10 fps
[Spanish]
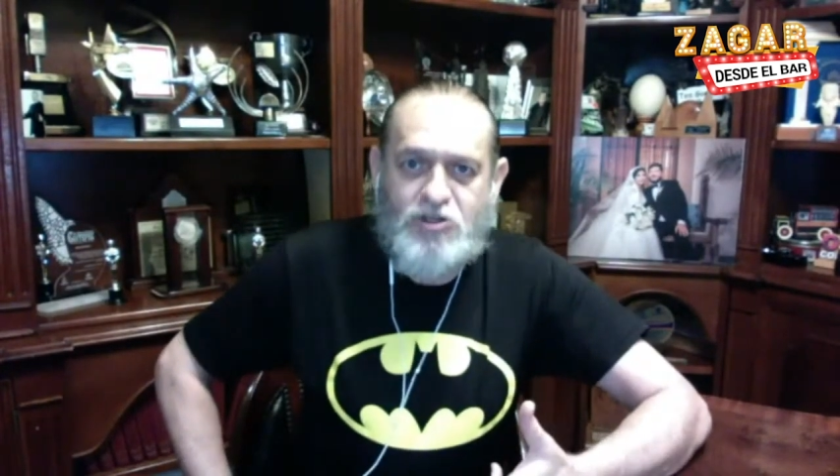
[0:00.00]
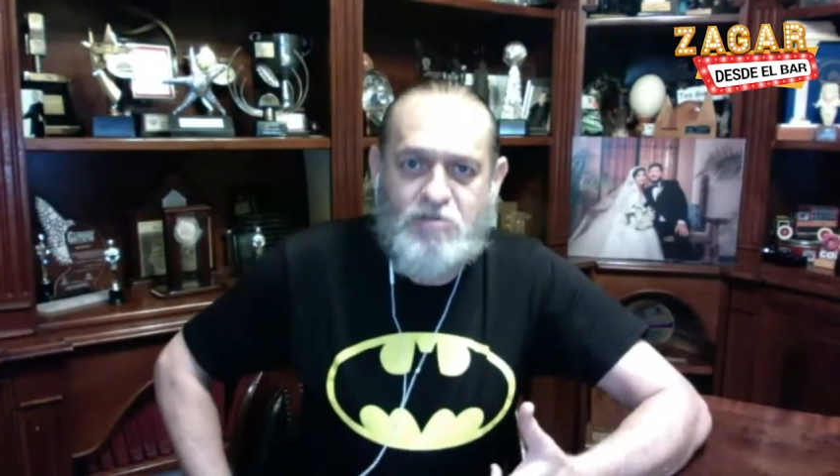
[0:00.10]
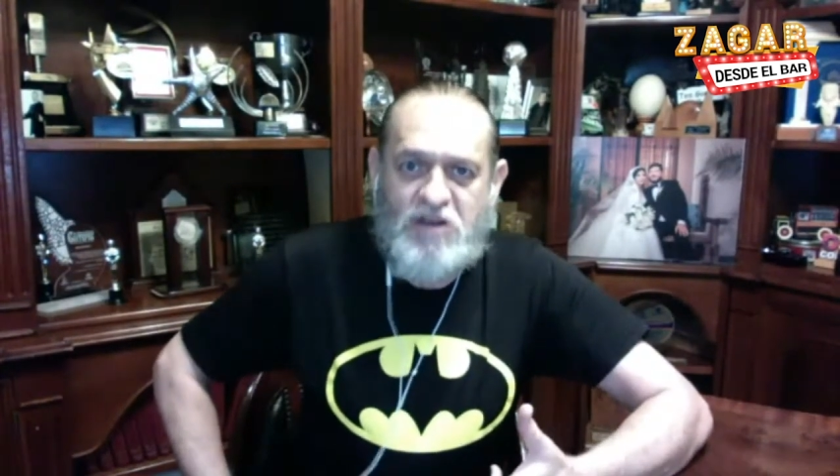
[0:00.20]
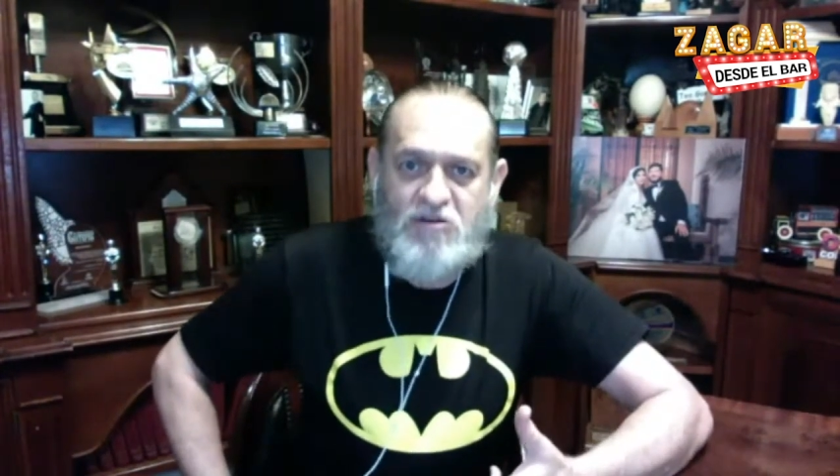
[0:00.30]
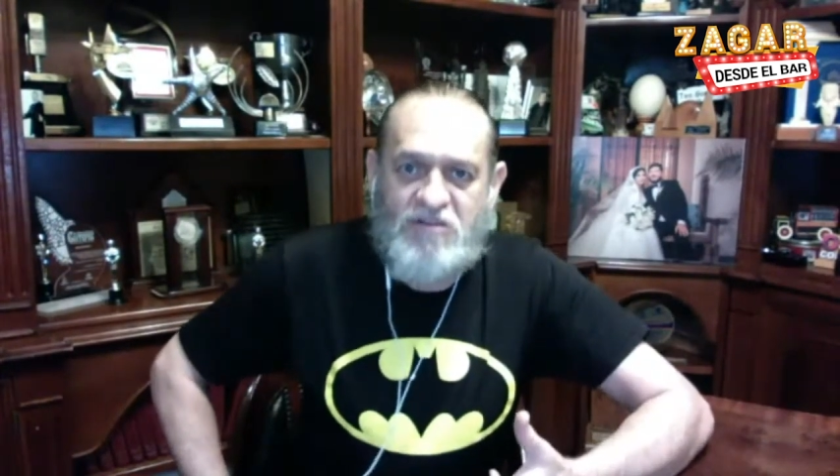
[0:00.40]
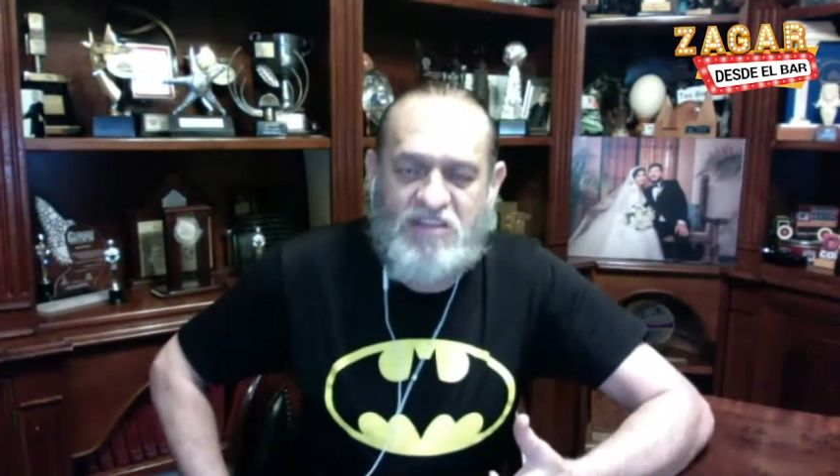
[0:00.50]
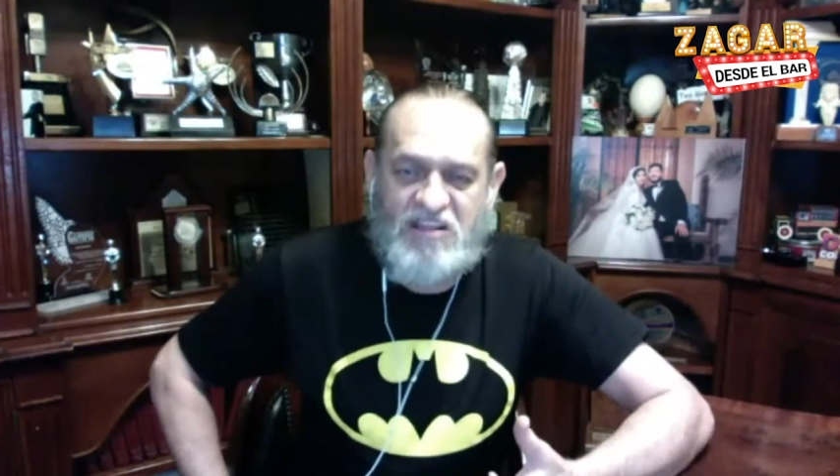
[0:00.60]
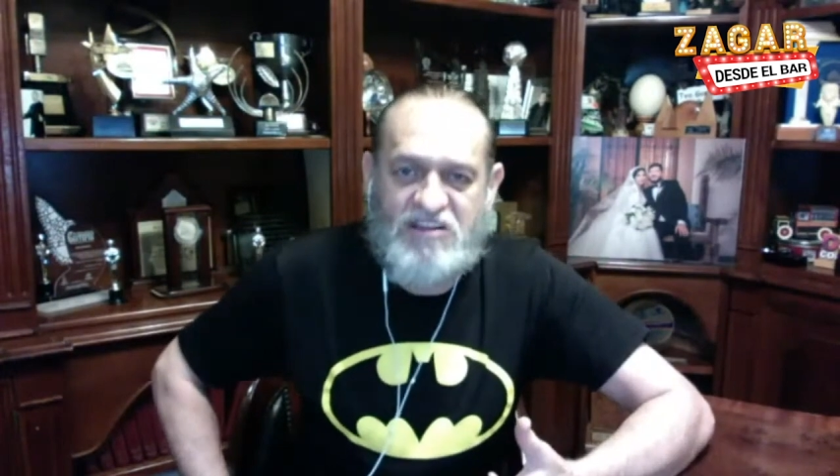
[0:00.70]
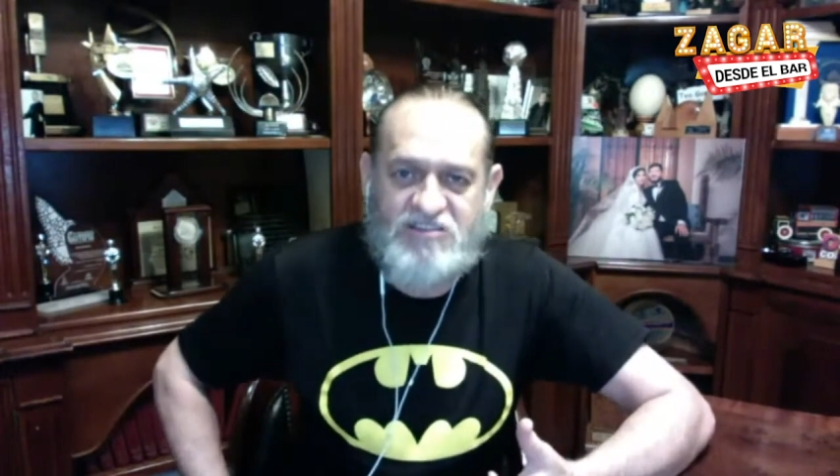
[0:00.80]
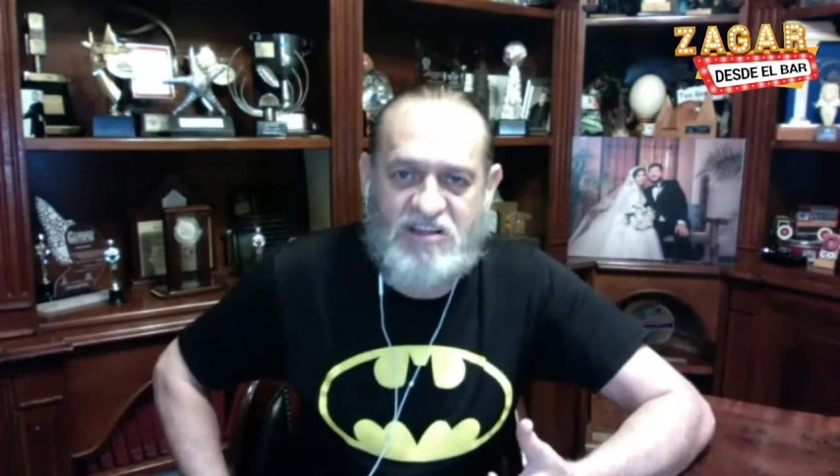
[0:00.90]

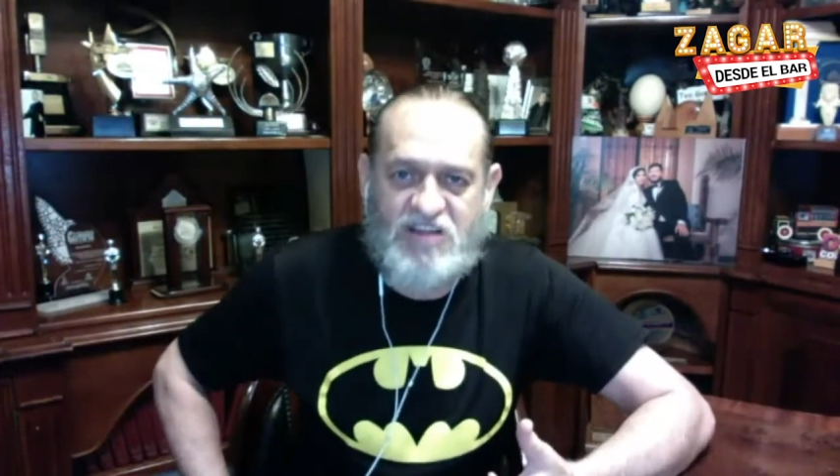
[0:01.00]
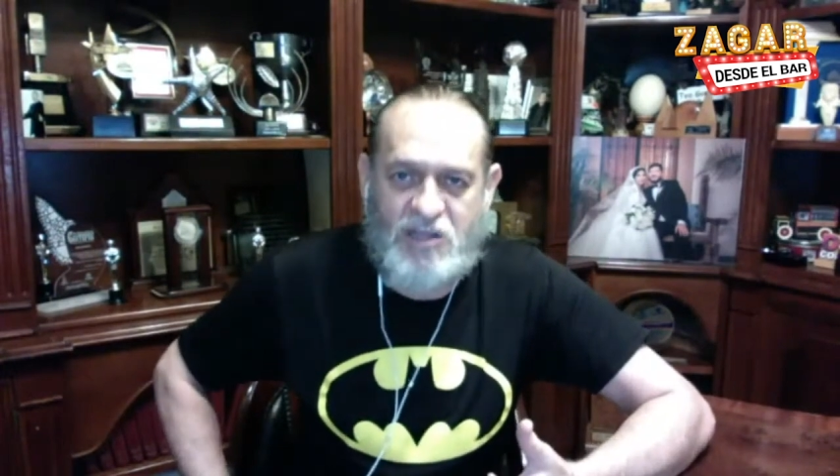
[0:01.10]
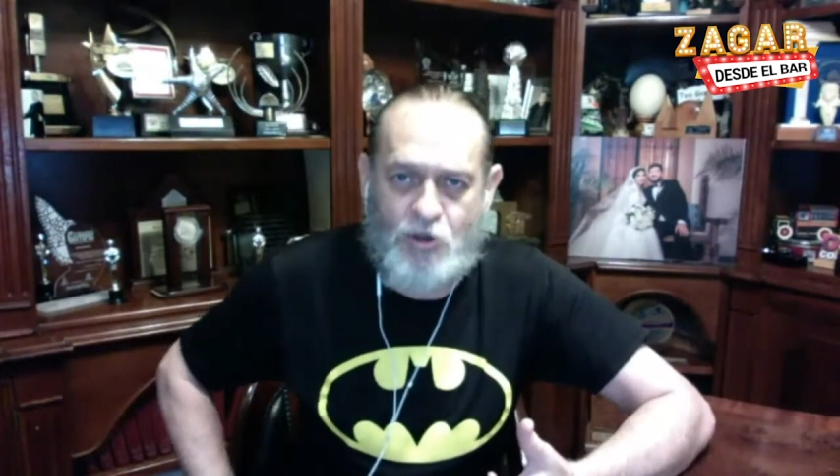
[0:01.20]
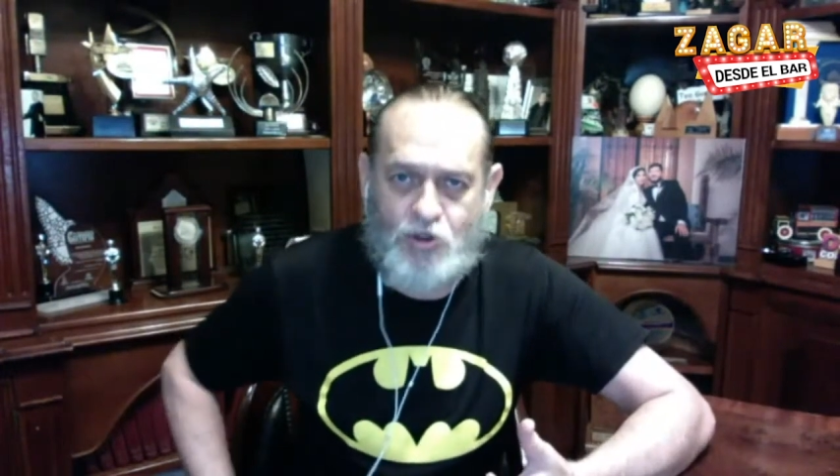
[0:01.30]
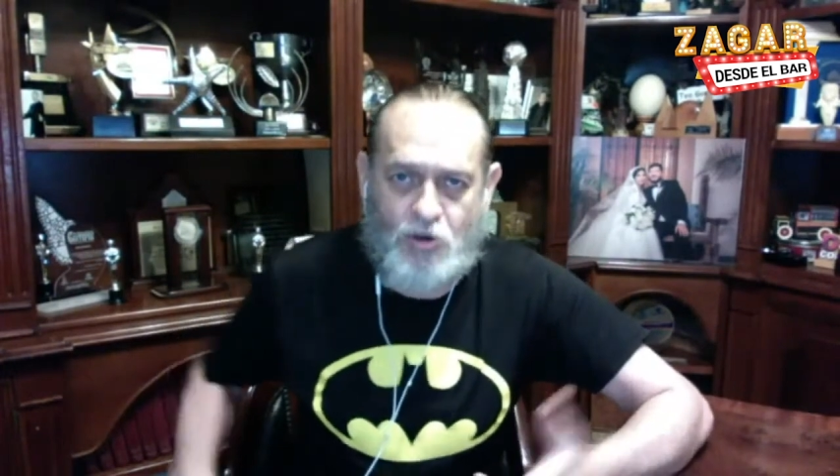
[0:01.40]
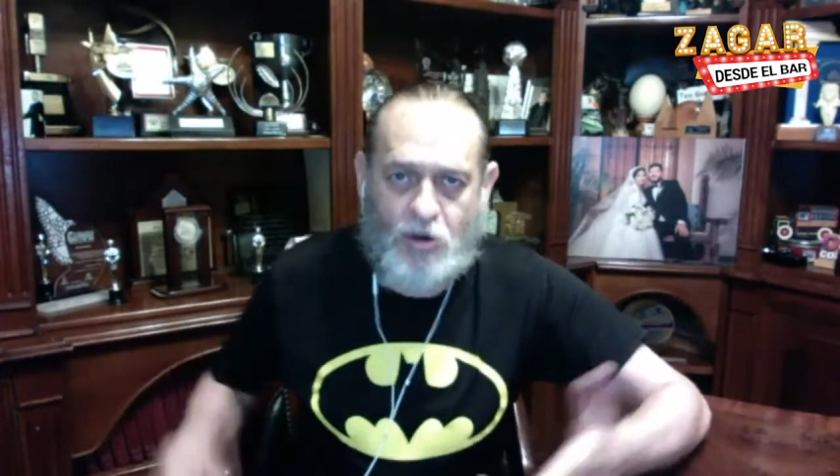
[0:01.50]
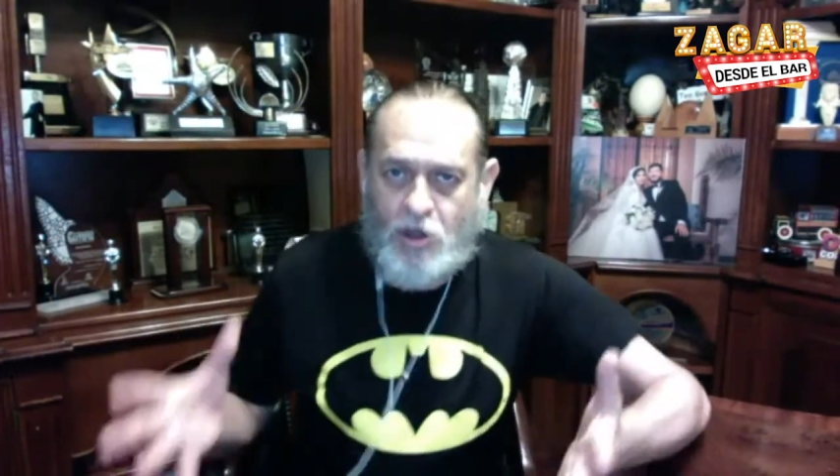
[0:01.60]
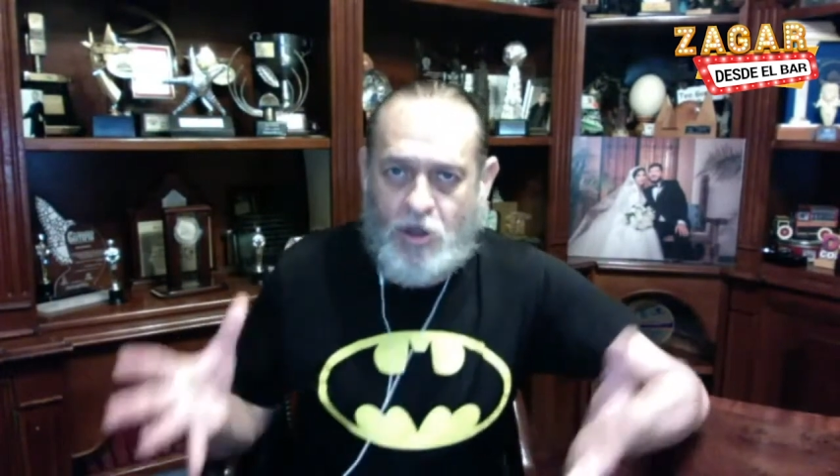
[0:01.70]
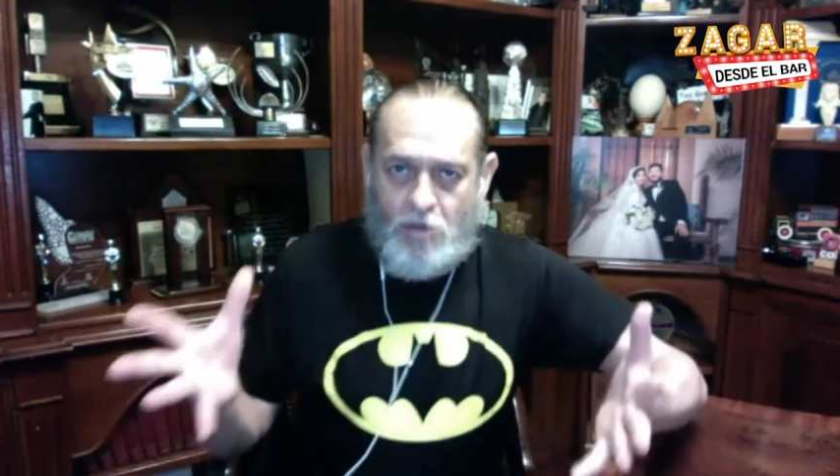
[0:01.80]
12.938,